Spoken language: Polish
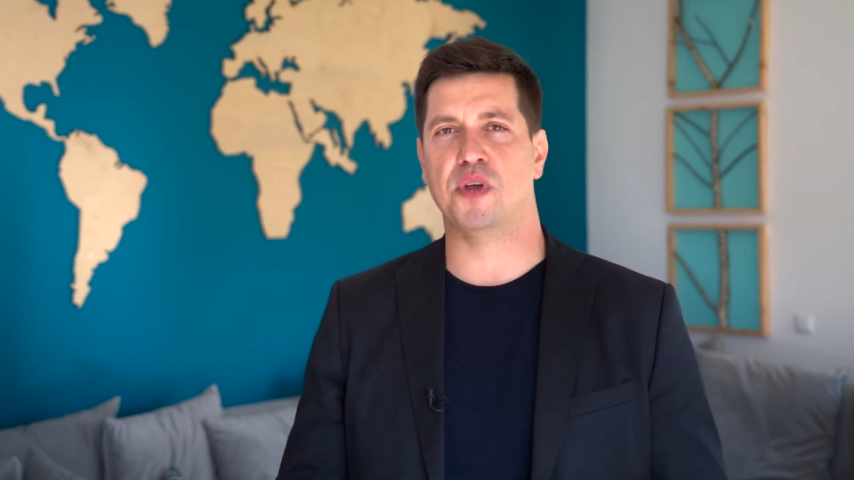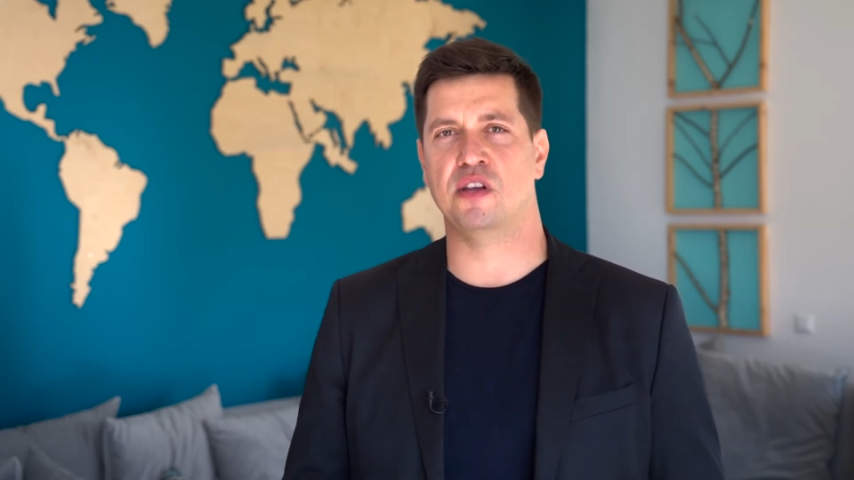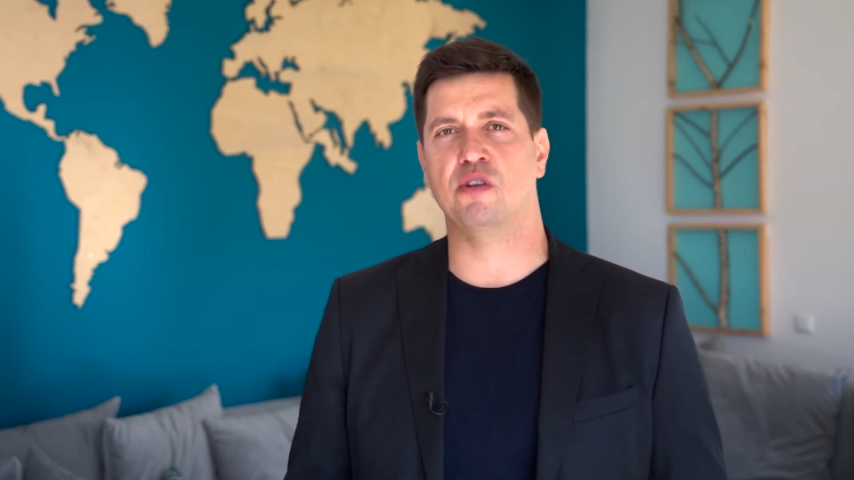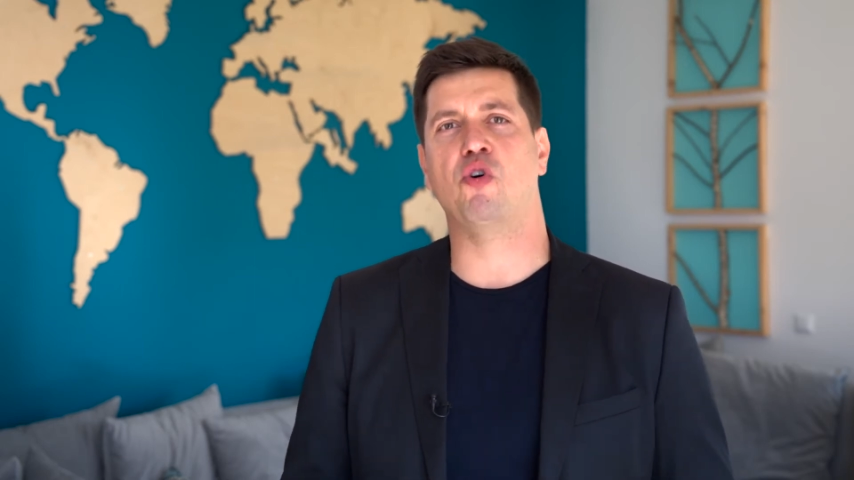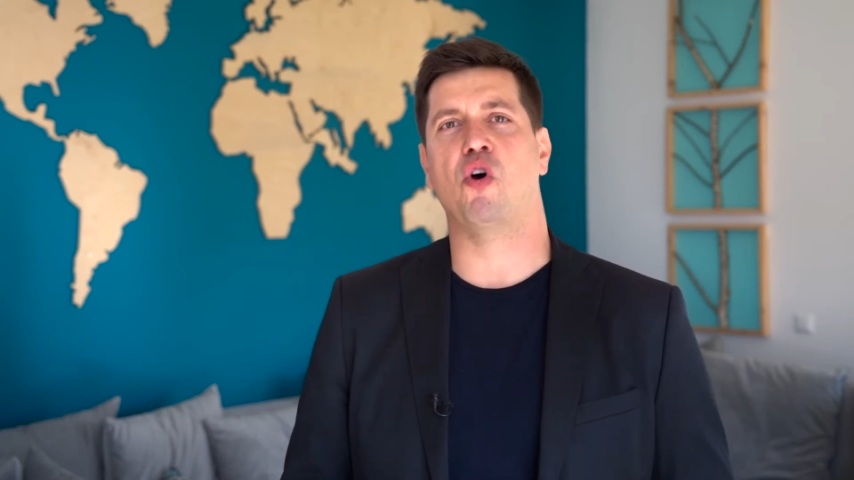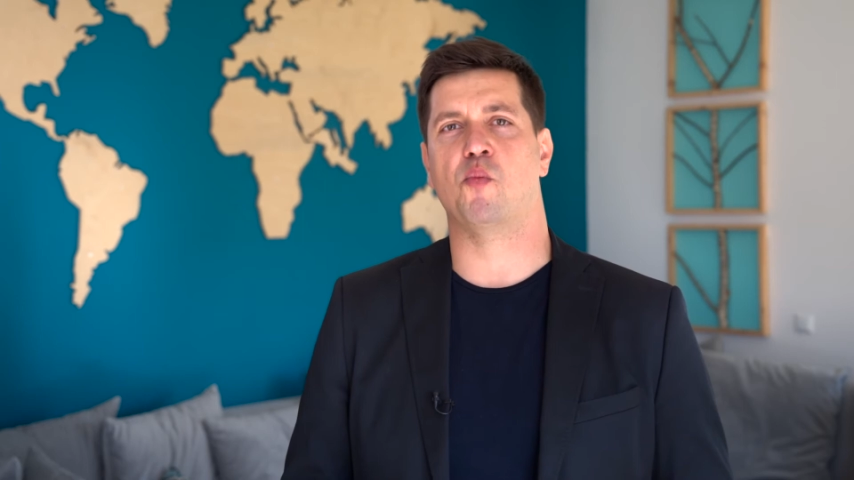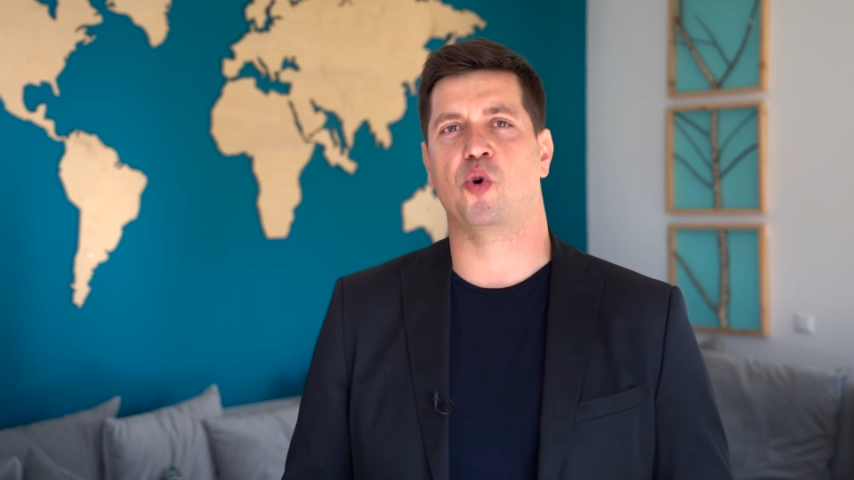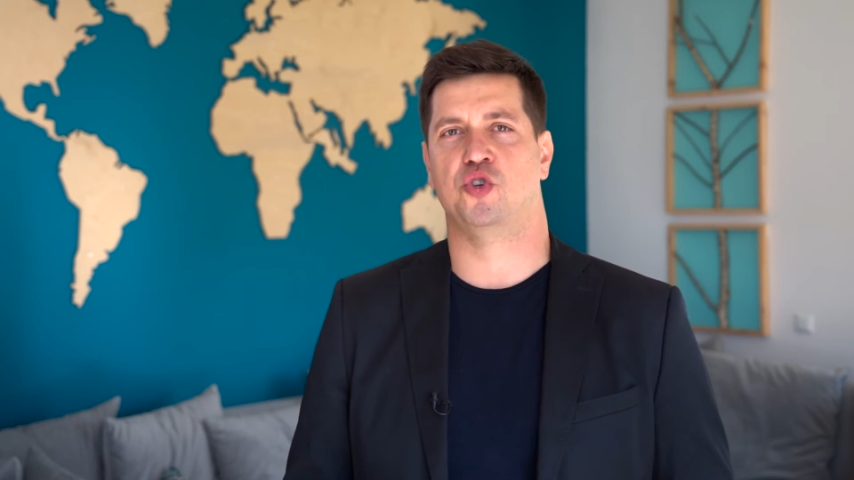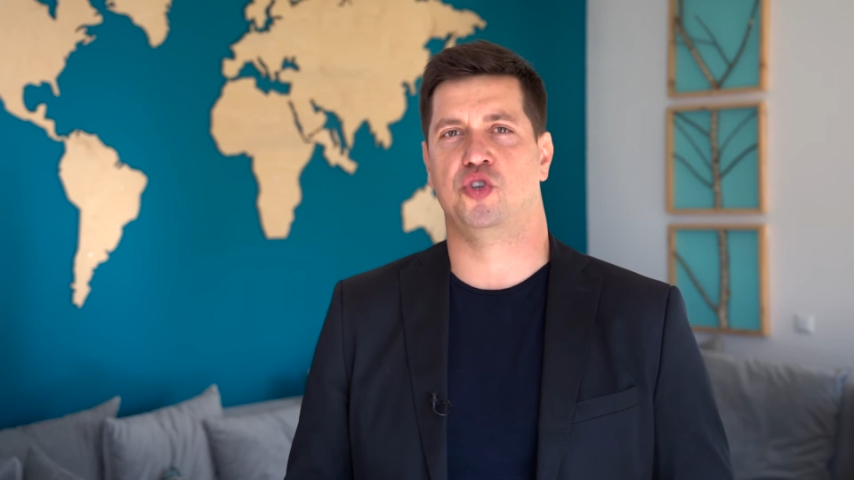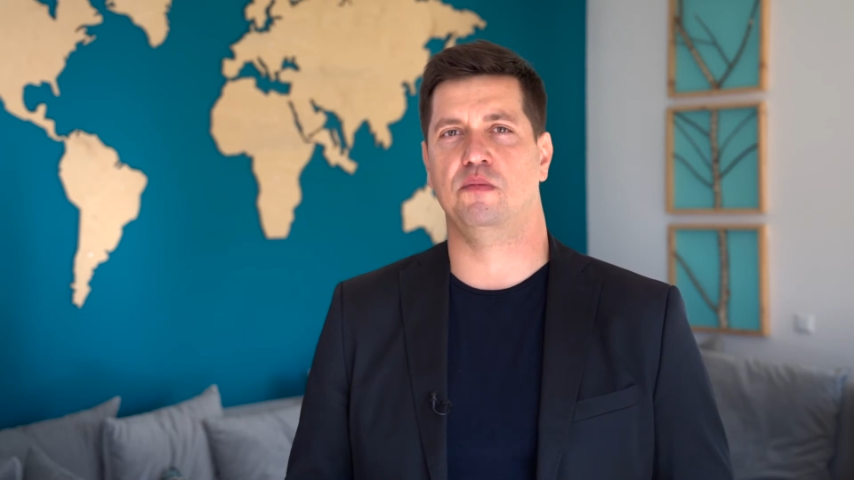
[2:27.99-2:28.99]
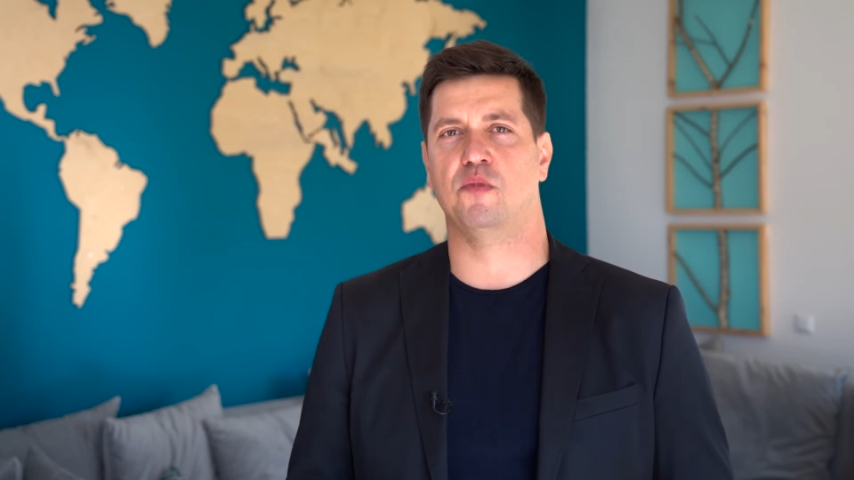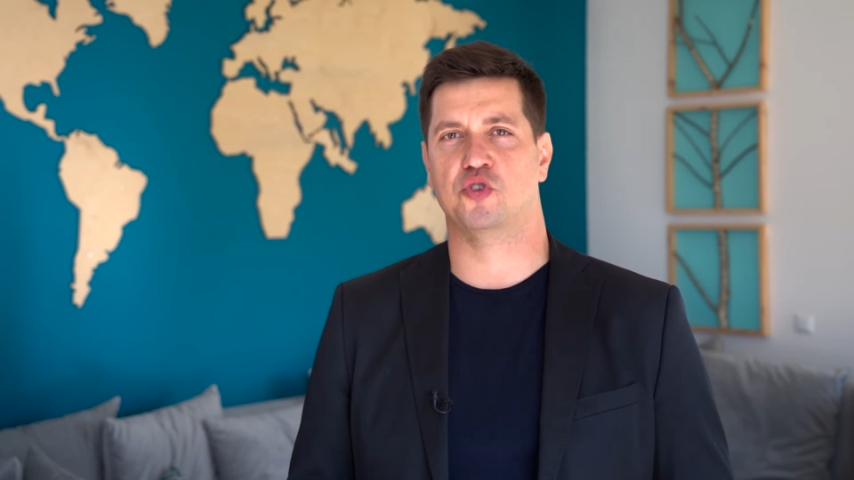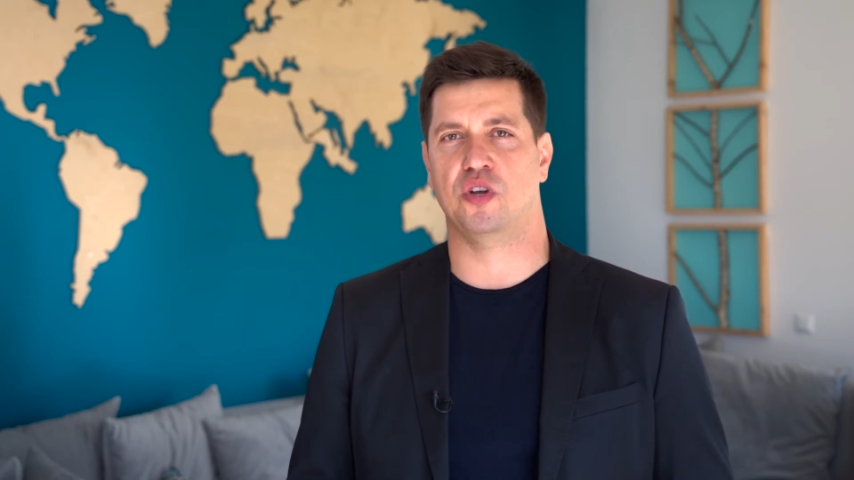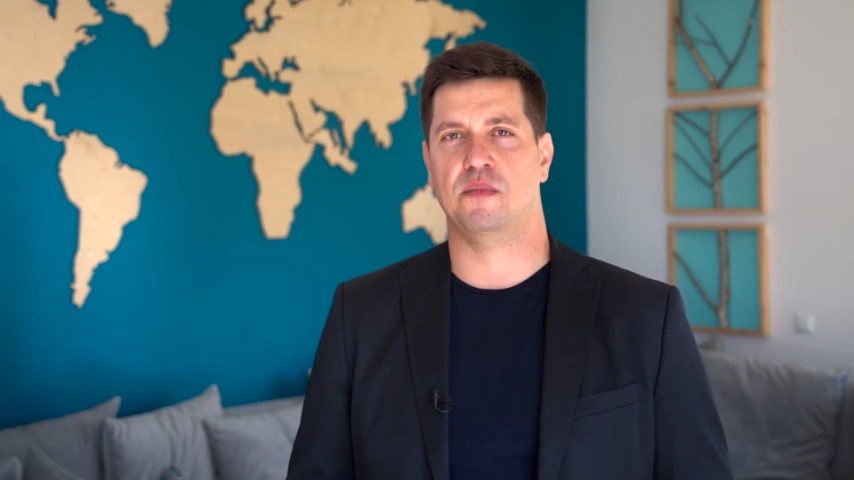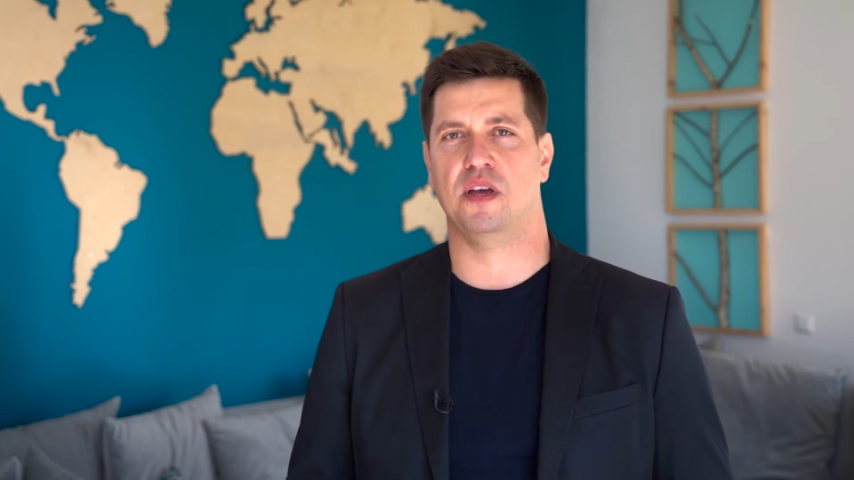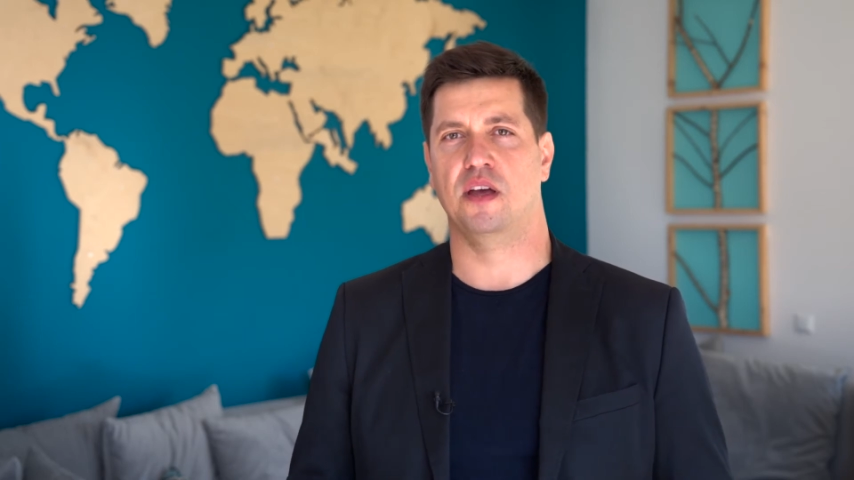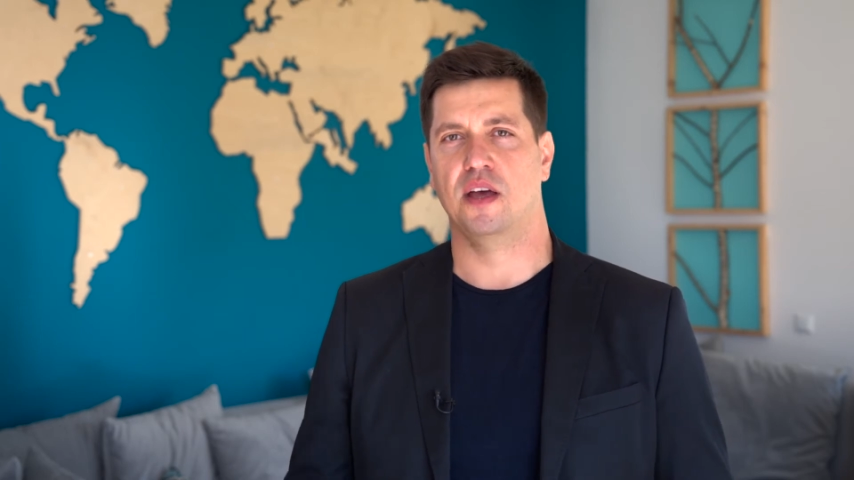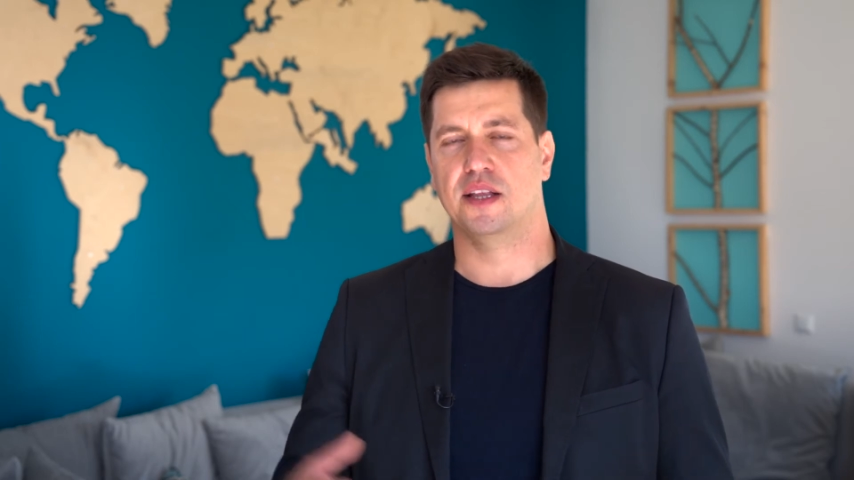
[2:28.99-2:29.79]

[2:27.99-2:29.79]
nieruchomości możemy,